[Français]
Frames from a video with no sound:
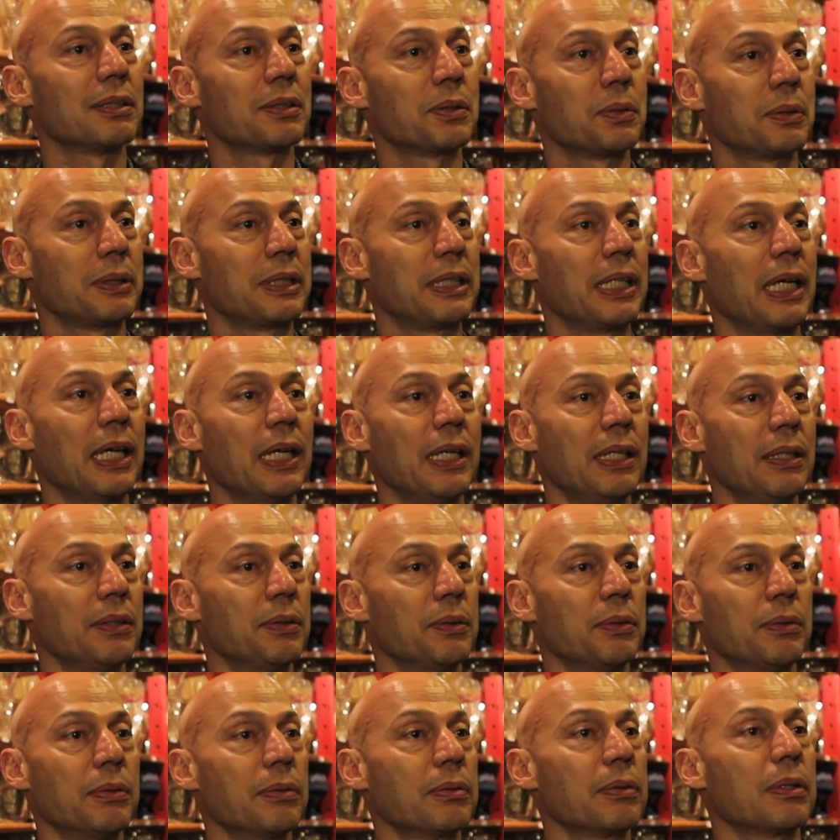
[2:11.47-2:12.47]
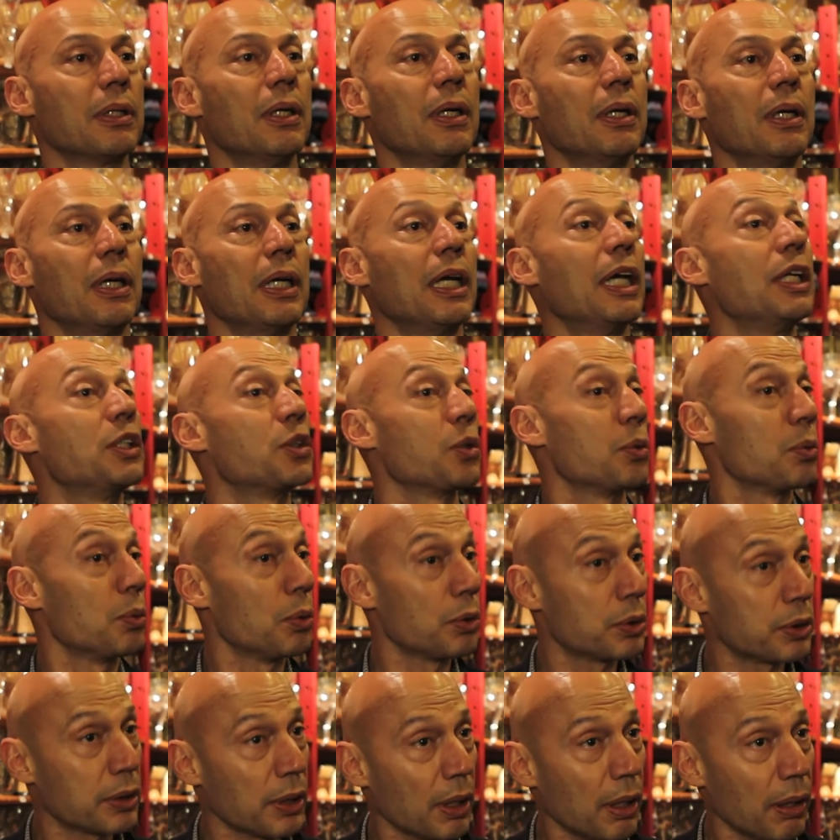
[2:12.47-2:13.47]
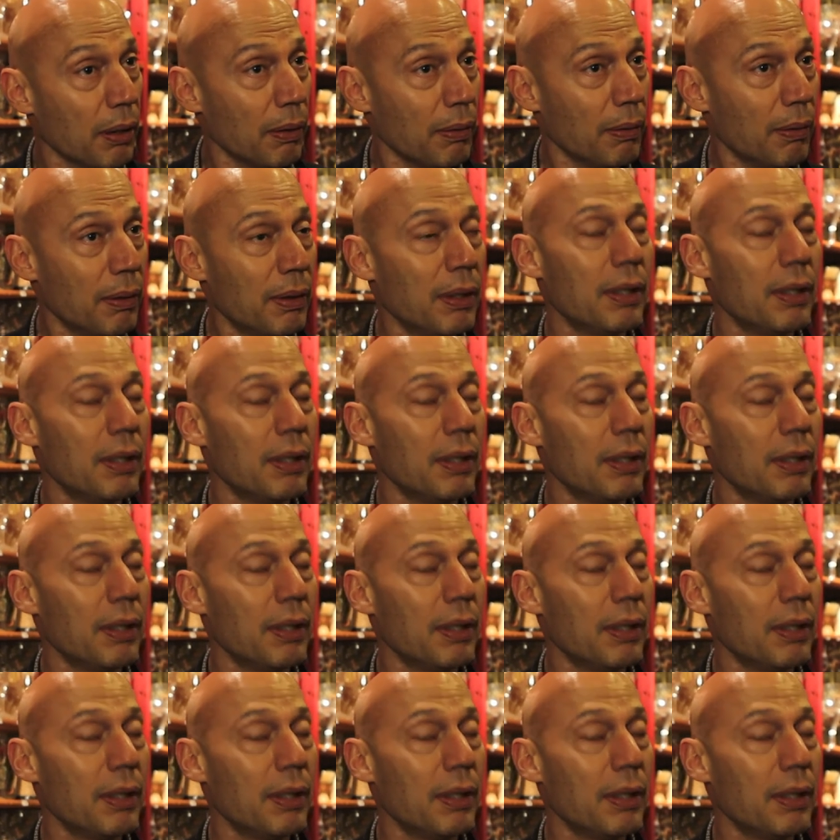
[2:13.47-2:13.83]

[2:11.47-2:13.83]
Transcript: sociales, Donc, ils ont le temps.